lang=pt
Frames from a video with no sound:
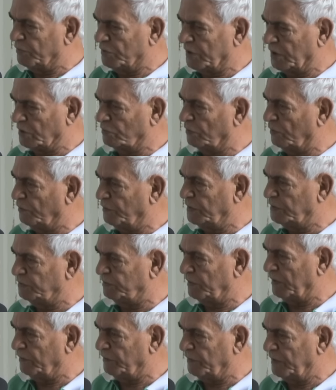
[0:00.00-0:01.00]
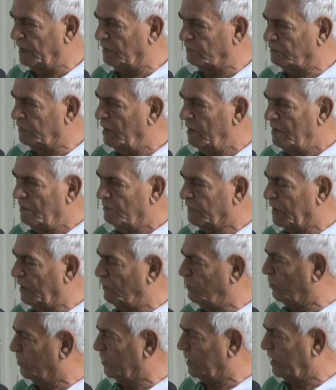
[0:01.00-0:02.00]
porque sou vice-prefeito, porque vou